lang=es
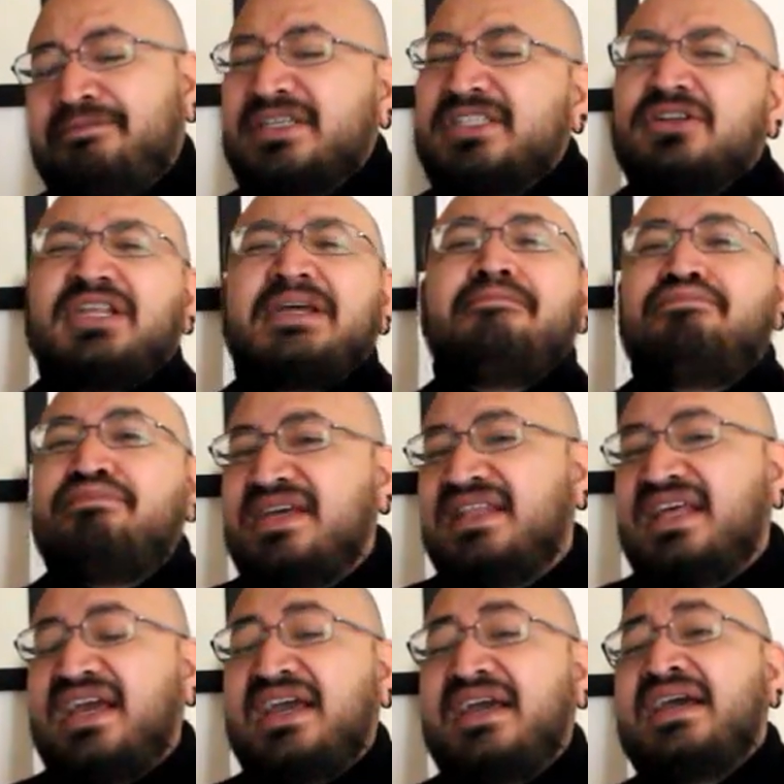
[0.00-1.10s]
pues no te
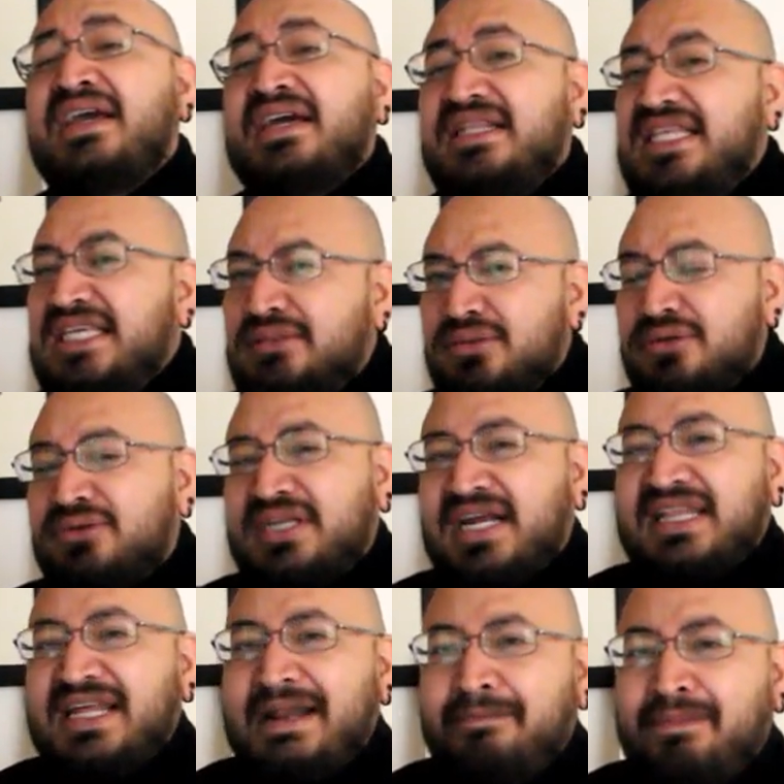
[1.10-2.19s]
impide disfrutar
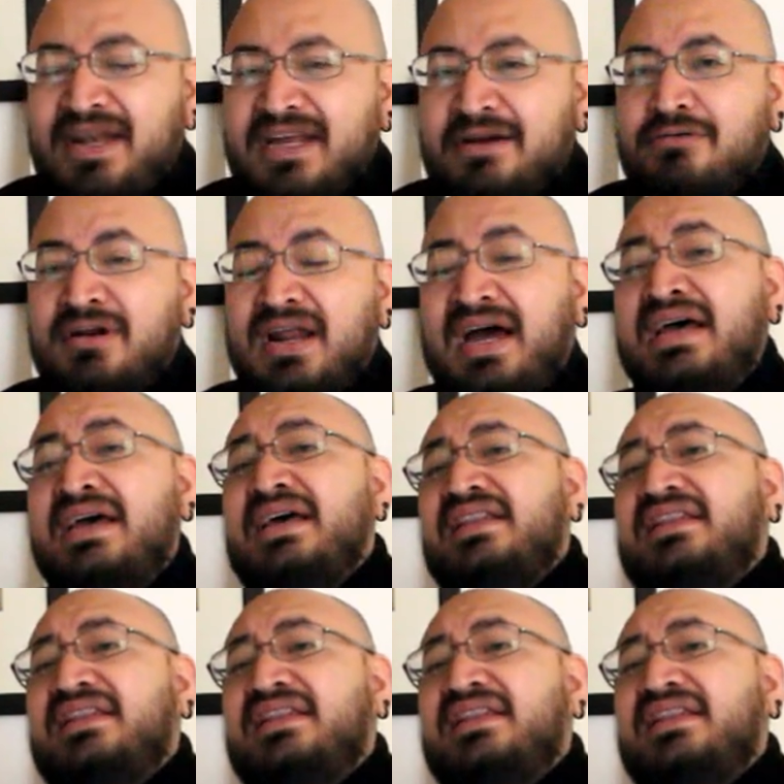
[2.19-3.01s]
de la película película